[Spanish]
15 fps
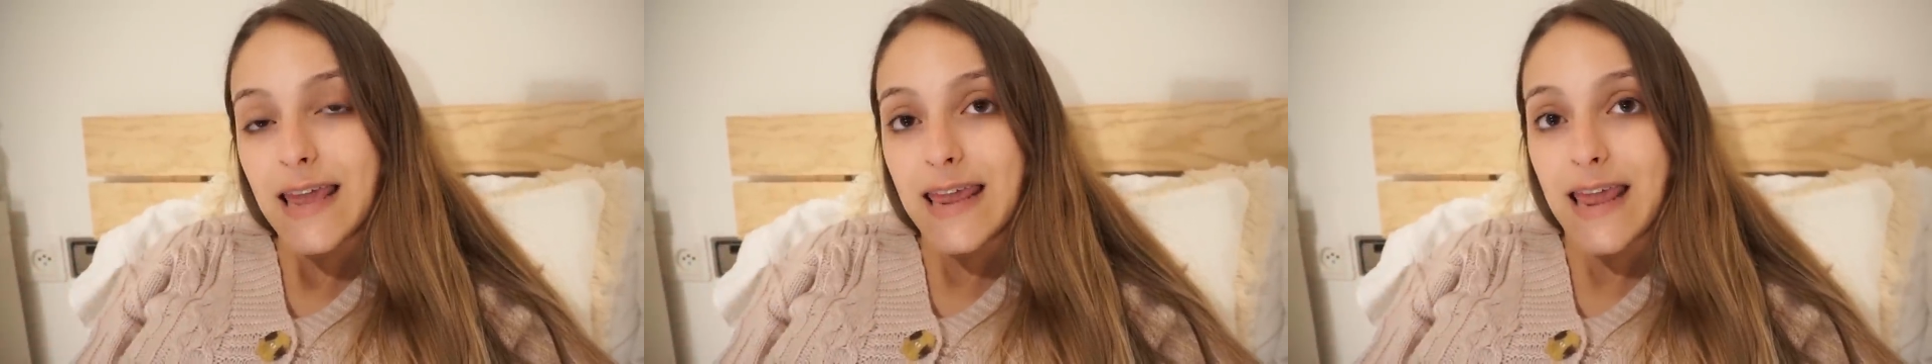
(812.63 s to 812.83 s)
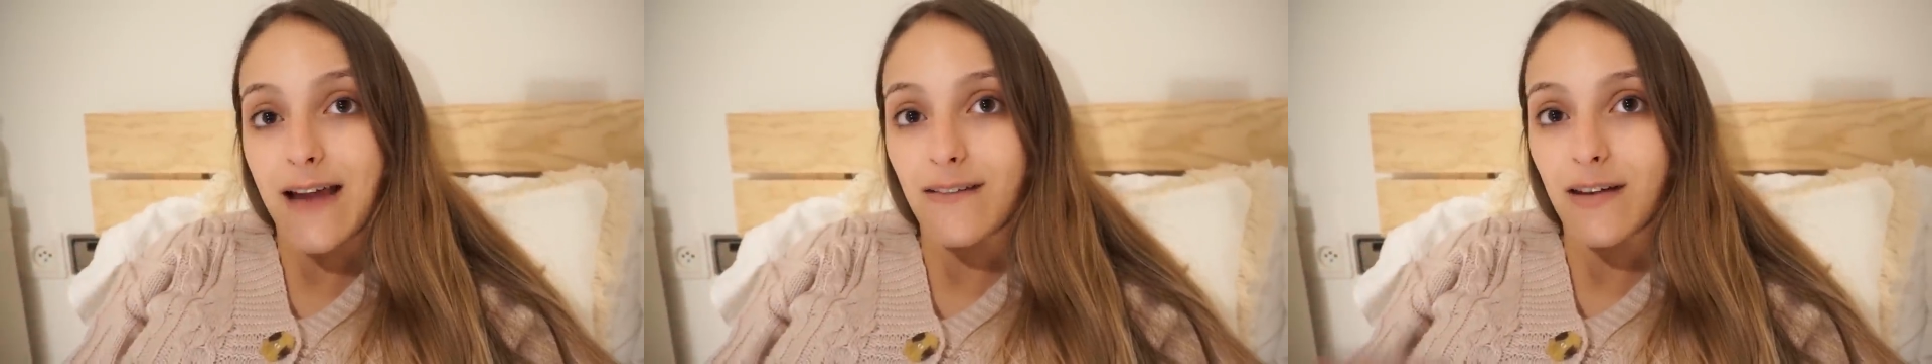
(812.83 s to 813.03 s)

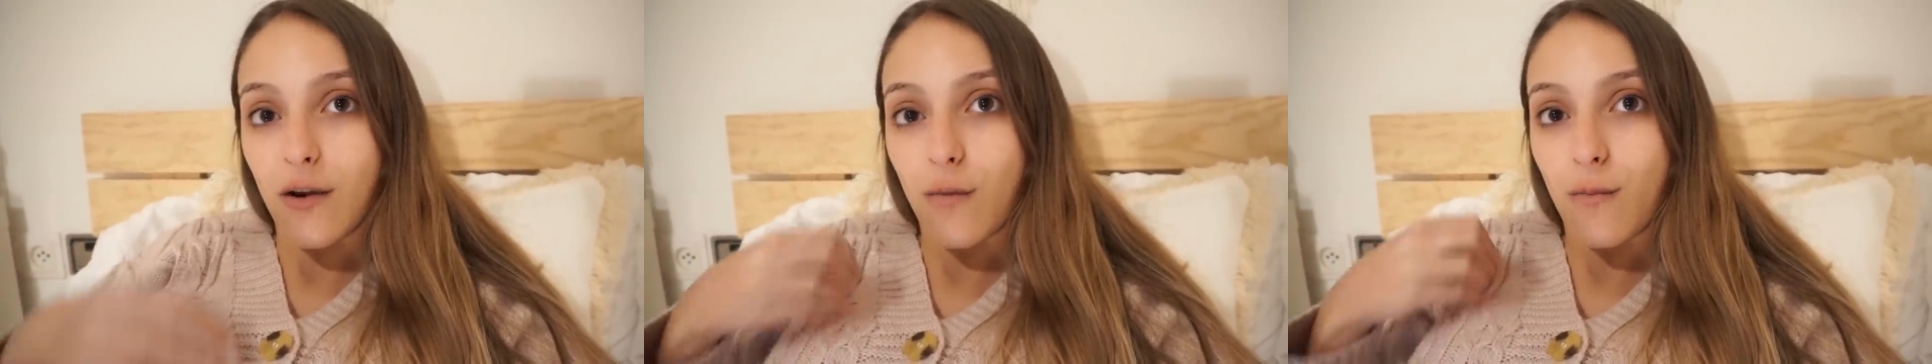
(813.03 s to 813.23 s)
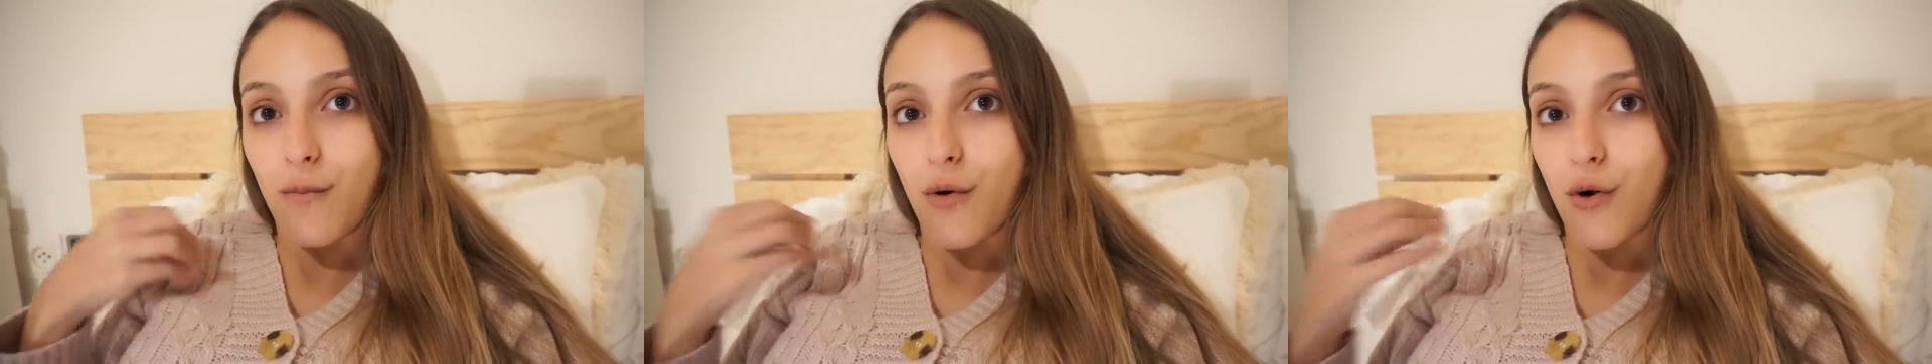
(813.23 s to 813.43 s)
y hablan
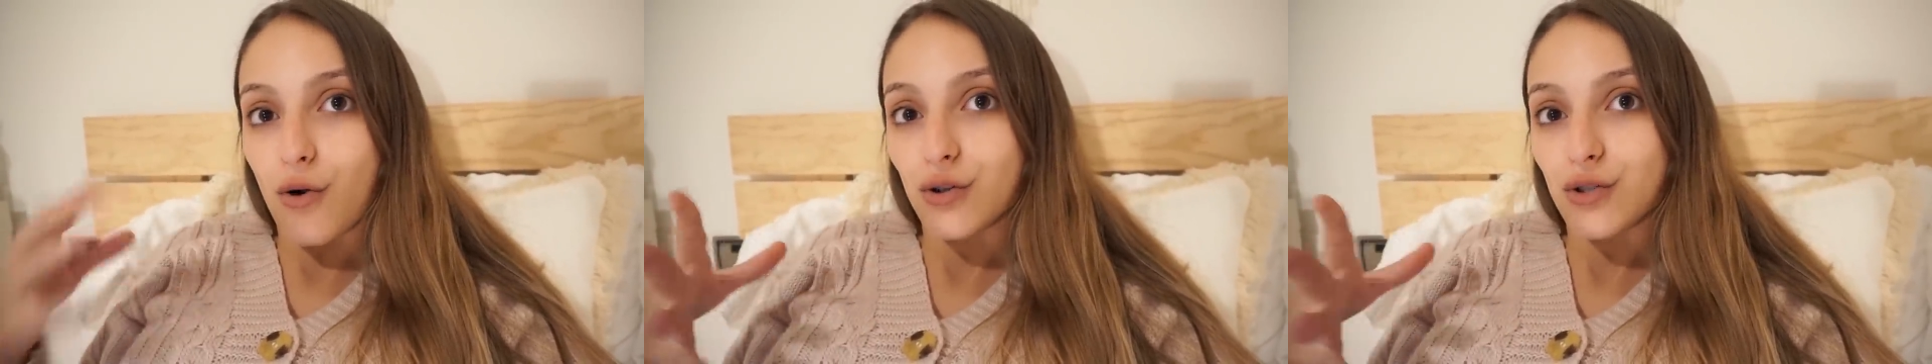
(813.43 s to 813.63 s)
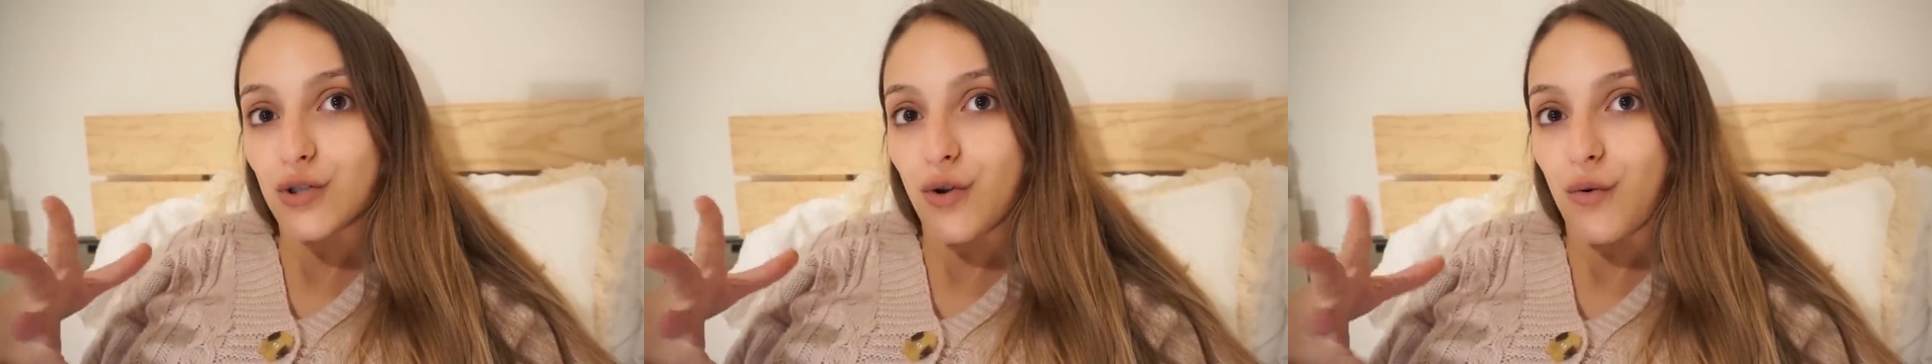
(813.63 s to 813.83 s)
un
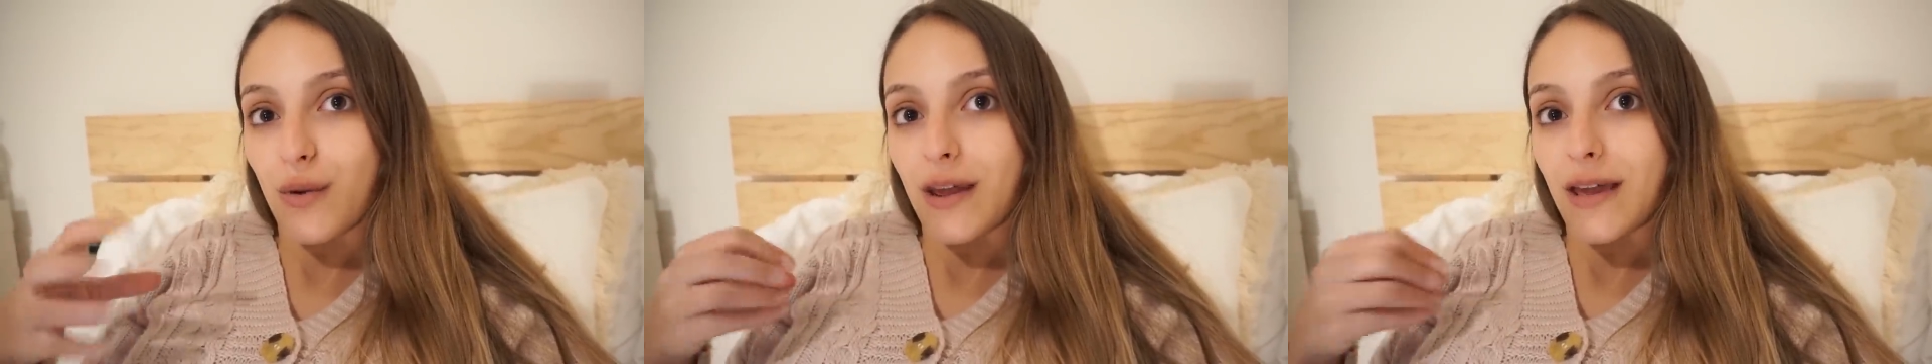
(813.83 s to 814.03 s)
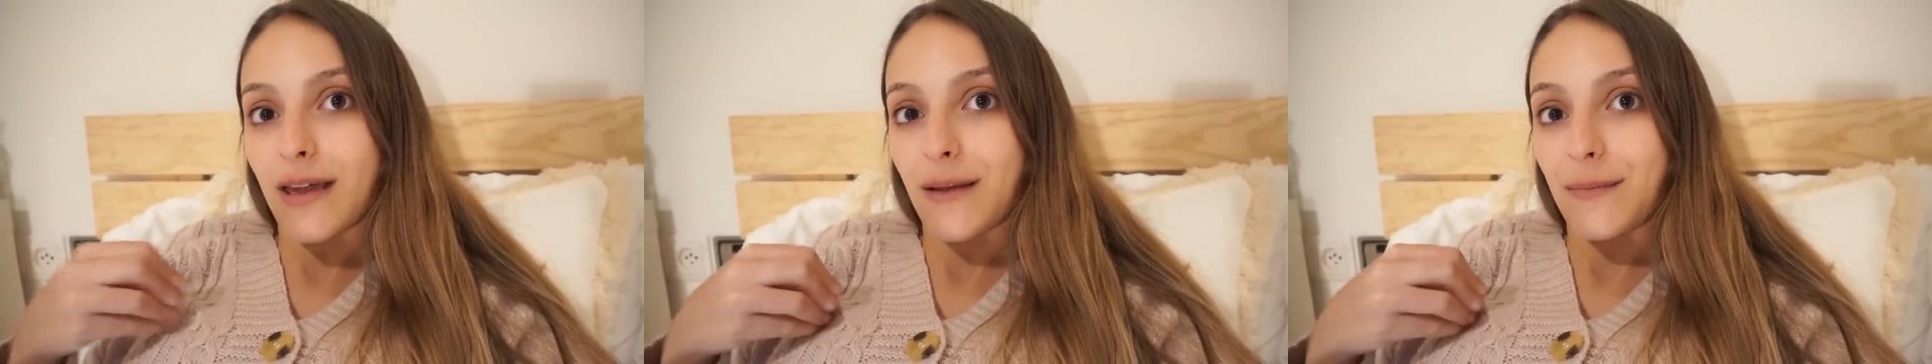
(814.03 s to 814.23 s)
poco
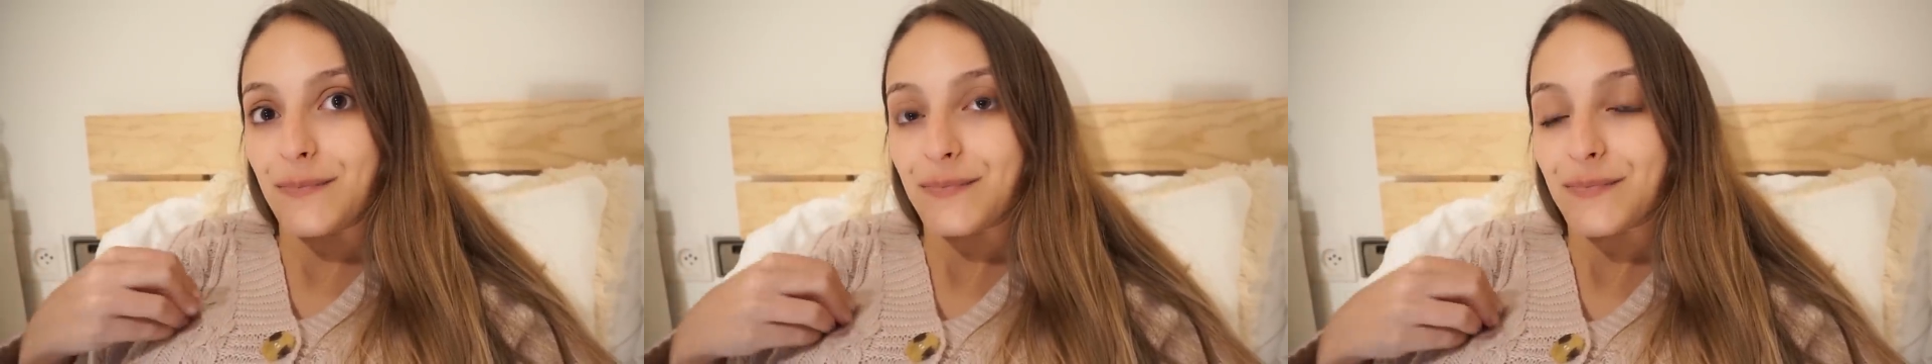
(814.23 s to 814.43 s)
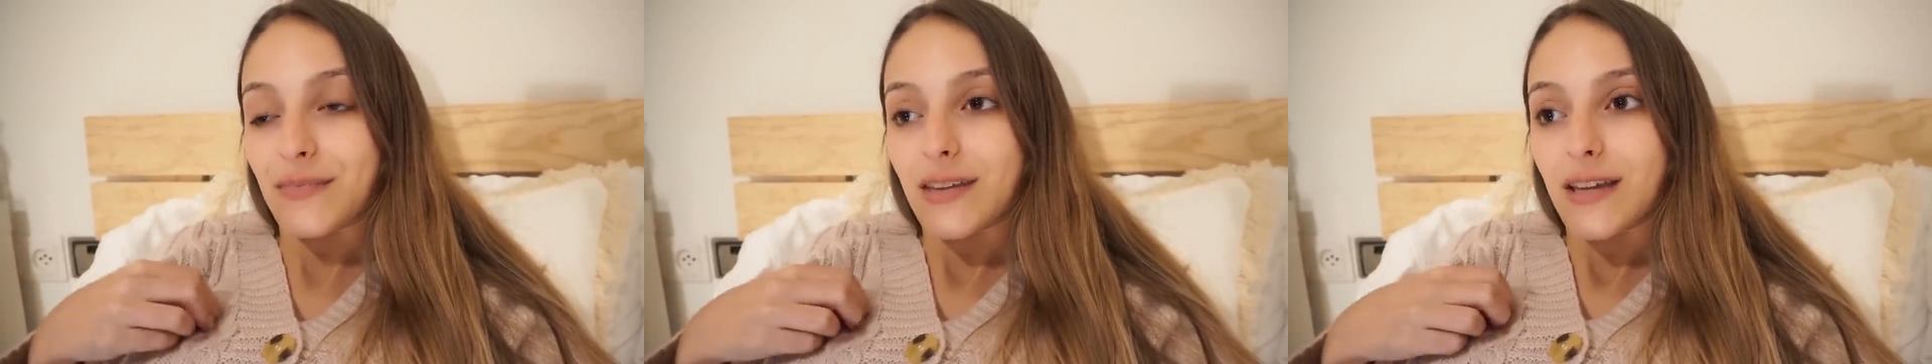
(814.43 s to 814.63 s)
sobre